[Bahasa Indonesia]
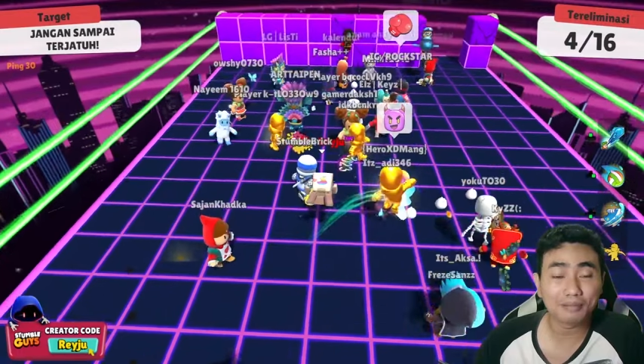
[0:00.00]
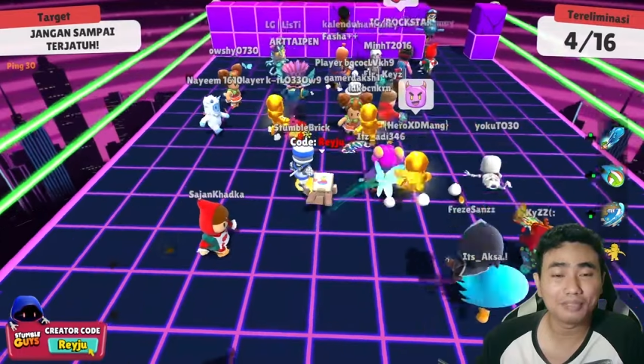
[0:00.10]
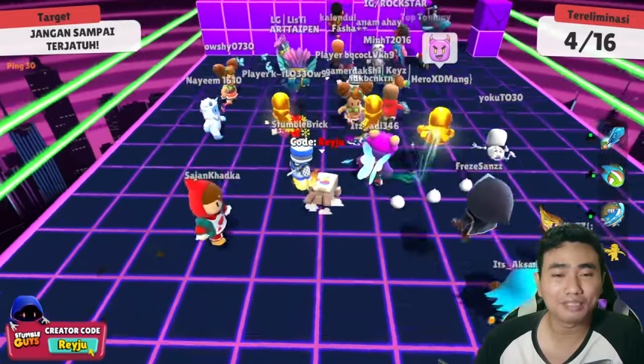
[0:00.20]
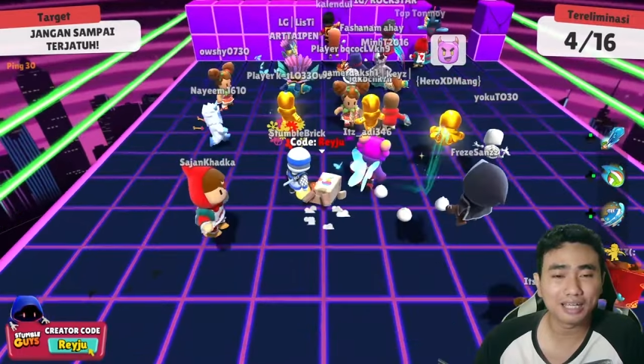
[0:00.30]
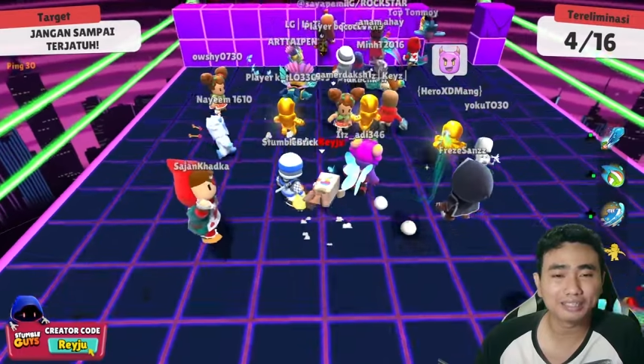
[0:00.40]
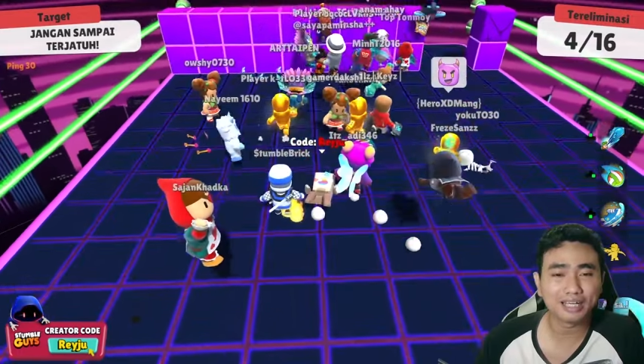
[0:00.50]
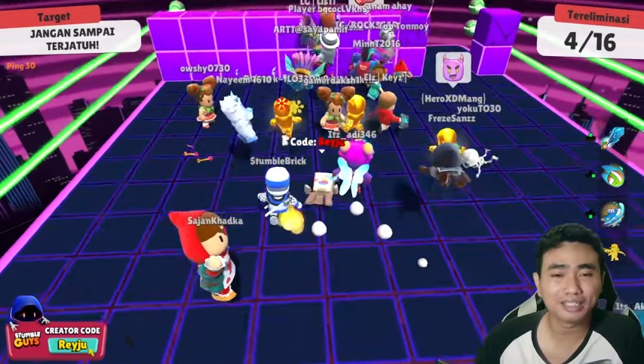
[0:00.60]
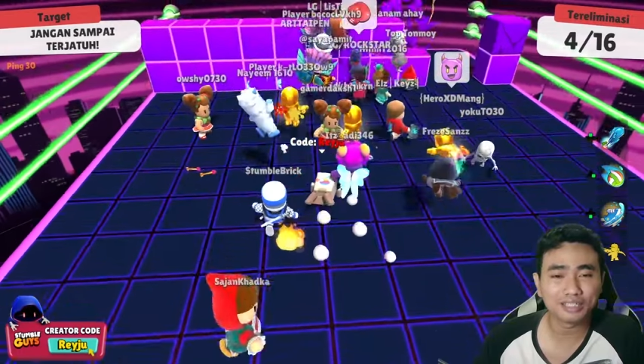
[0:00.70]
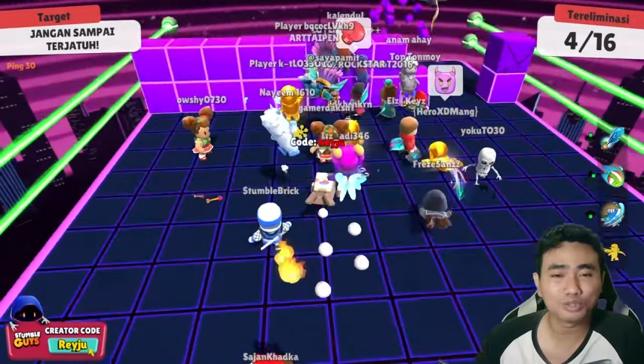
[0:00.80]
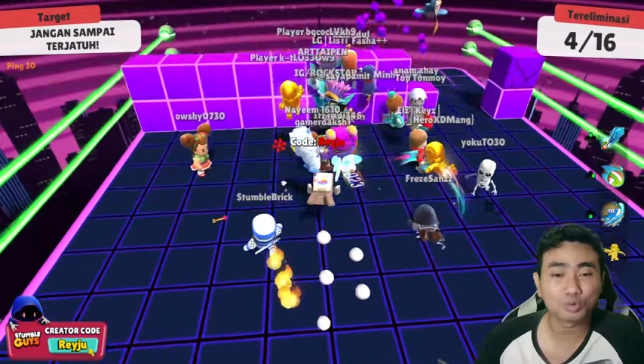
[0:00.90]
update-annya
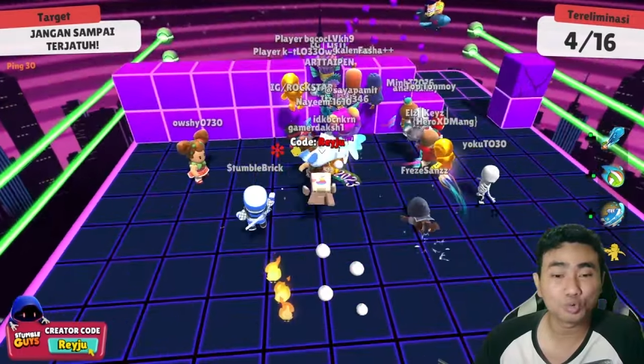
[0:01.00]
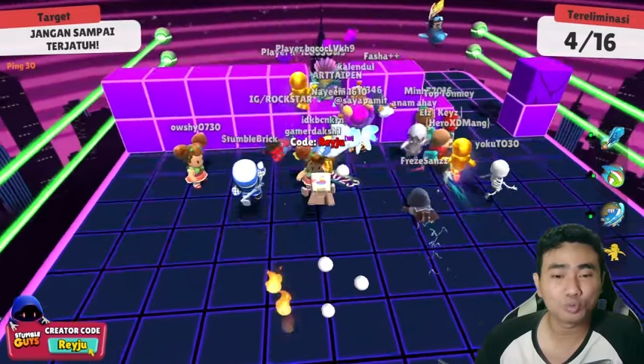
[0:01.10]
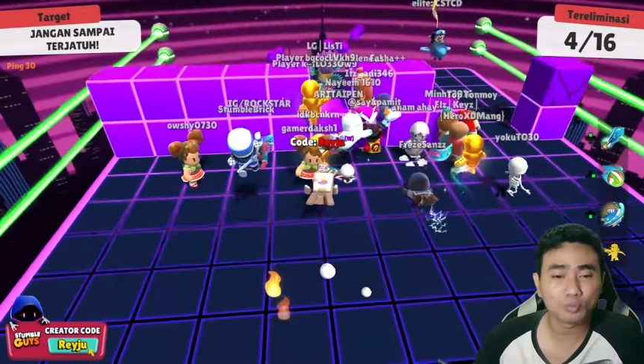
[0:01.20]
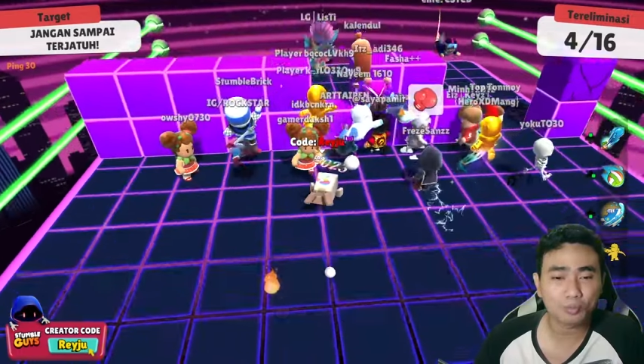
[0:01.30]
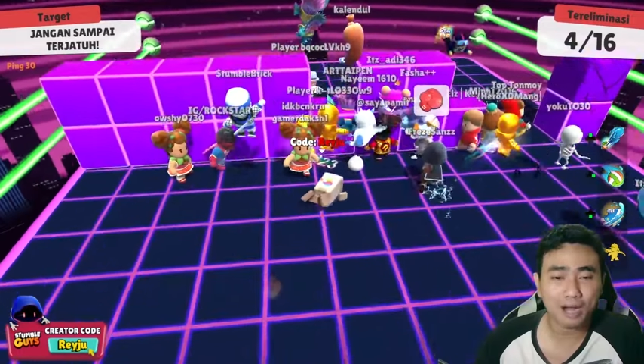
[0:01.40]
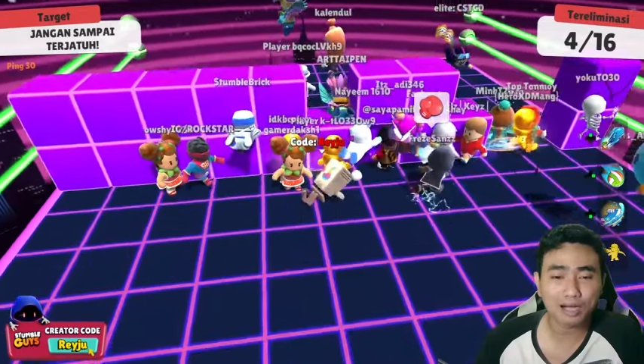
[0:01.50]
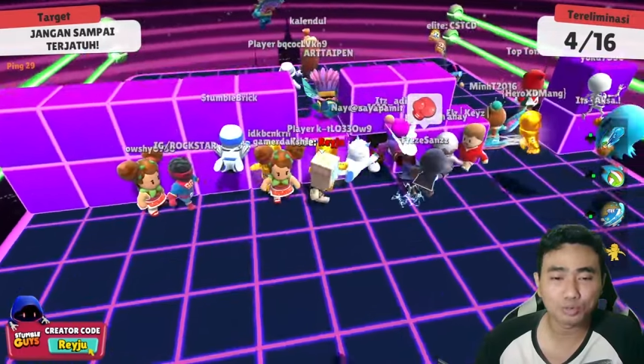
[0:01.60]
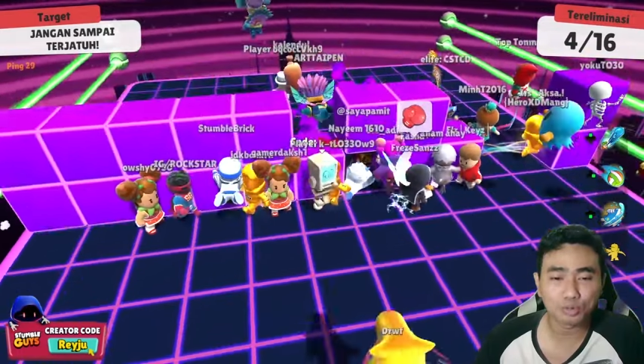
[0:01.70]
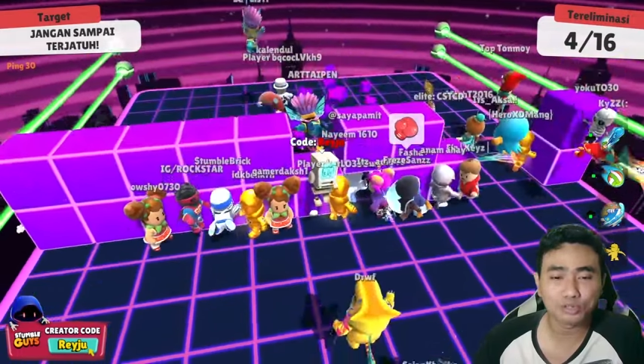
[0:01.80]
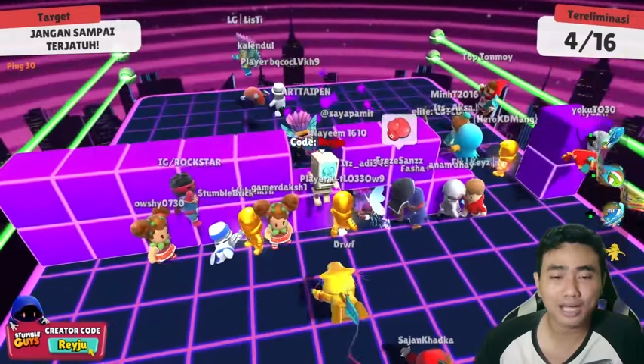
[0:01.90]
ini cukup
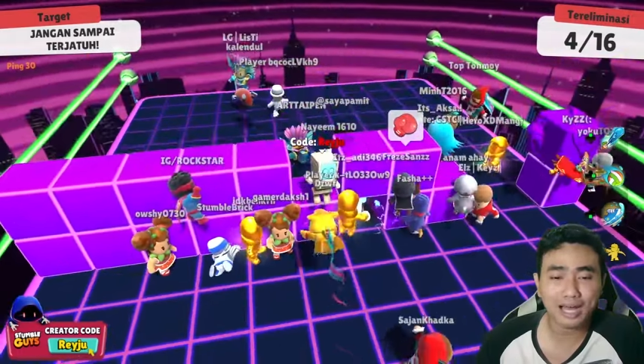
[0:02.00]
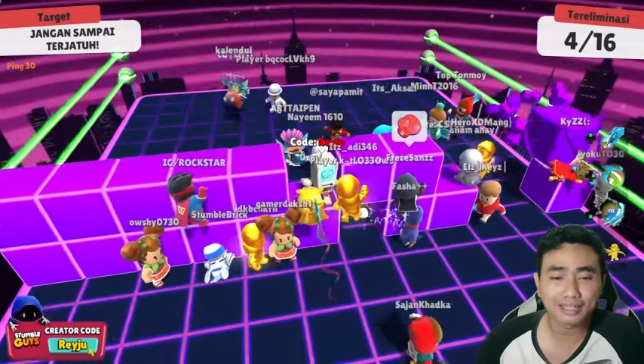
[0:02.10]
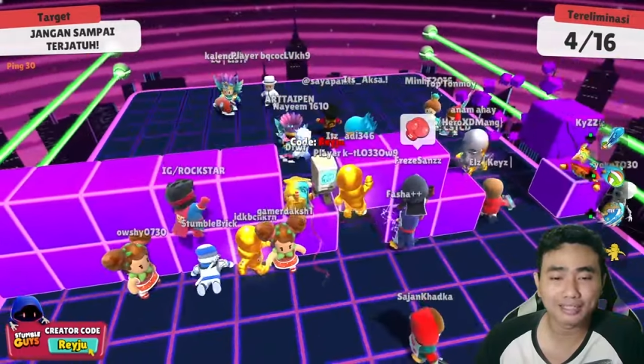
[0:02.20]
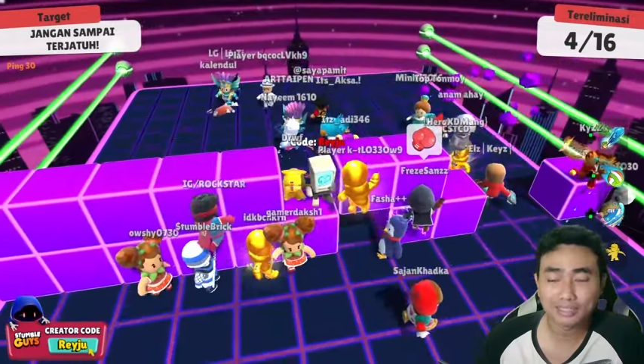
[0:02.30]
bagus dan